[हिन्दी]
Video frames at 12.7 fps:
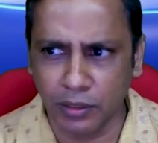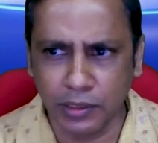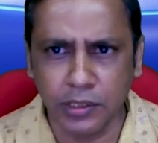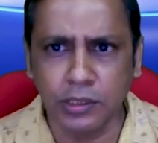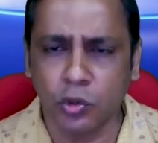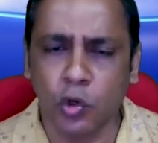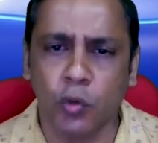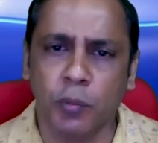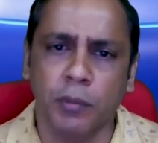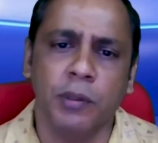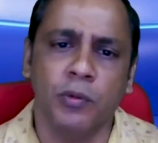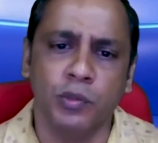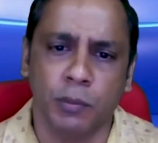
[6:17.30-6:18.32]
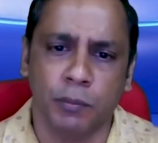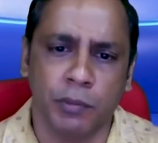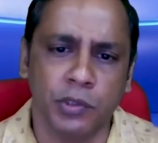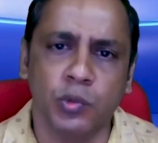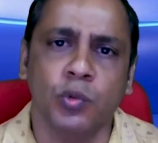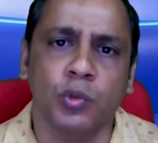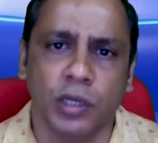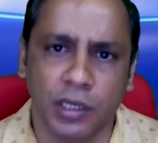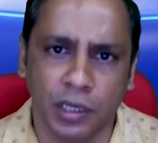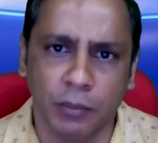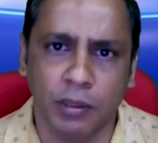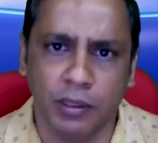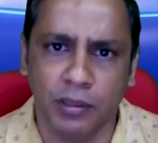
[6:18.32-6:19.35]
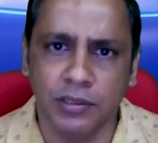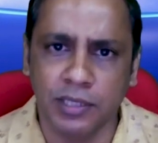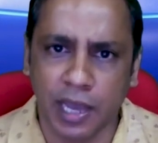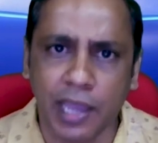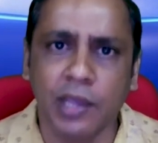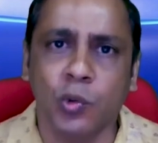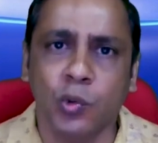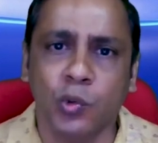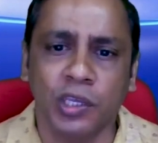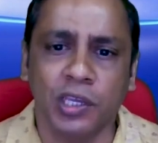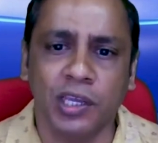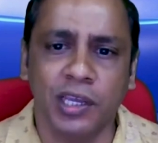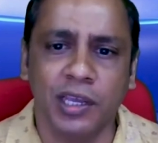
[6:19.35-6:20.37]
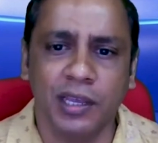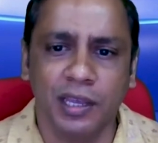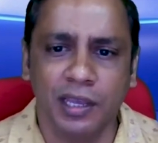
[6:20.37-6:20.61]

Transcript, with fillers: निजी तौर पर भी उसे प्रस्तुत करने में सहायक होती है